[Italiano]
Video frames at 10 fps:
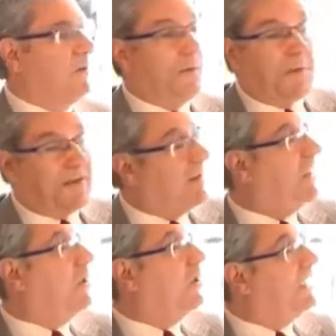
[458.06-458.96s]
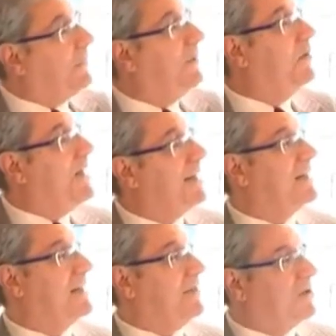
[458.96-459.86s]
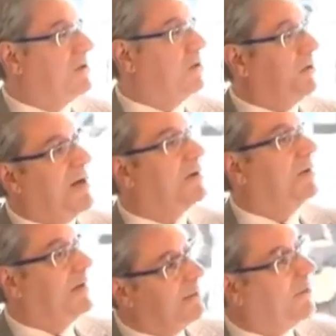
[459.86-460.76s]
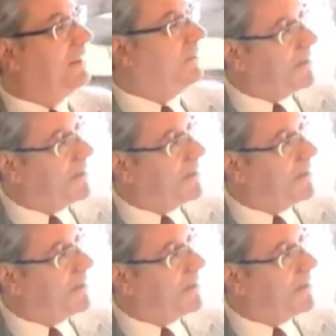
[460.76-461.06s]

quando, se ti ricordi il primo maxi processo Triangolo della Morte